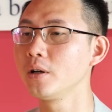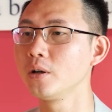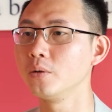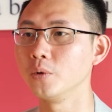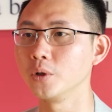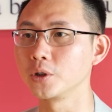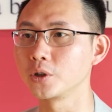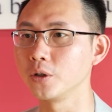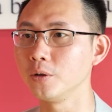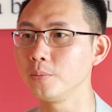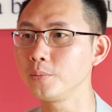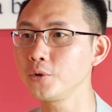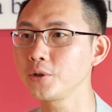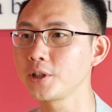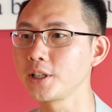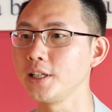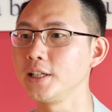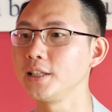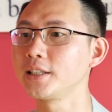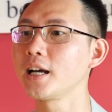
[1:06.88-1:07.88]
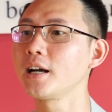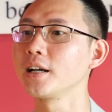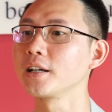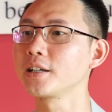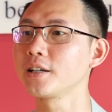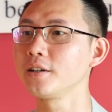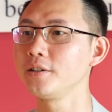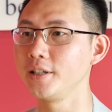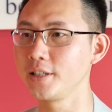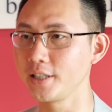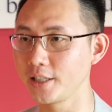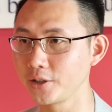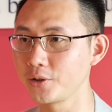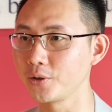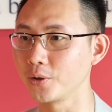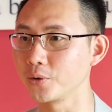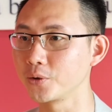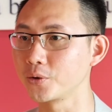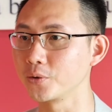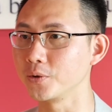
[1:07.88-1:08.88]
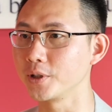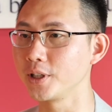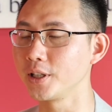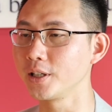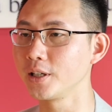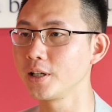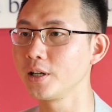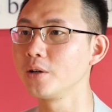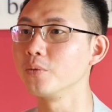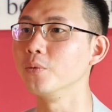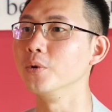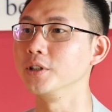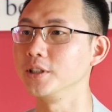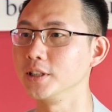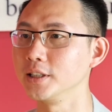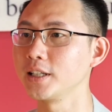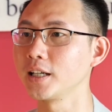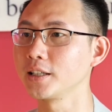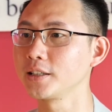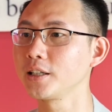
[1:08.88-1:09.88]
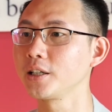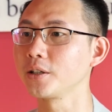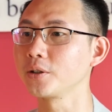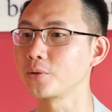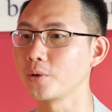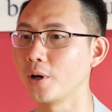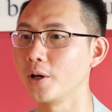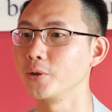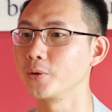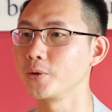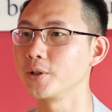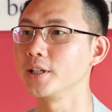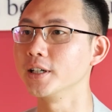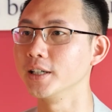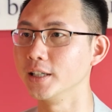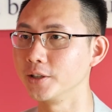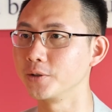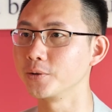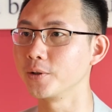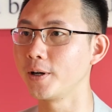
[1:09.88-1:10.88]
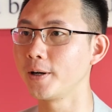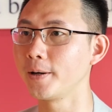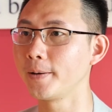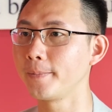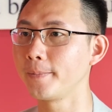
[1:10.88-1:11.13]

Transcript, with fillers: 我从不提倡个人英雄主义，我只相信团队的合作。